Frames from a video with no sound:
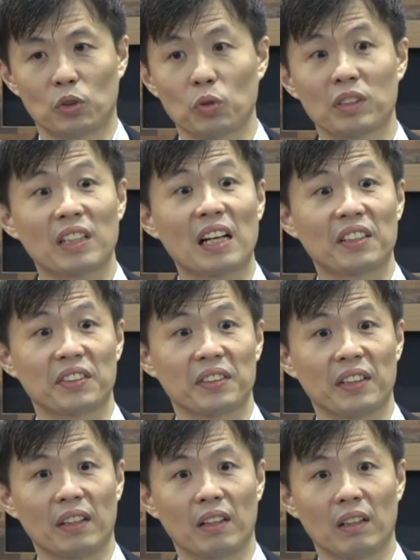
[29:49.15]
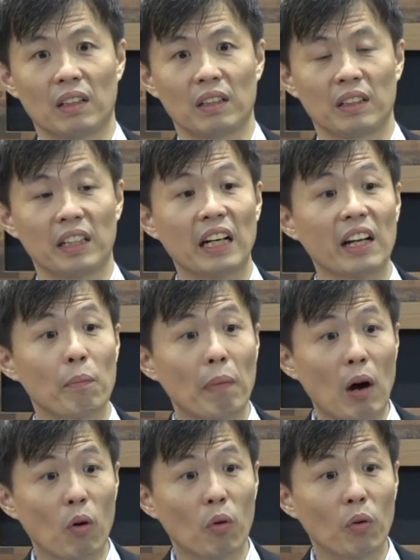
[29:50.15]
做上司的，应该要
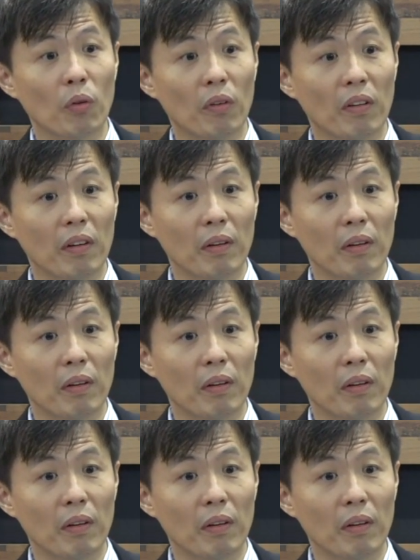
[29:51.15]
保护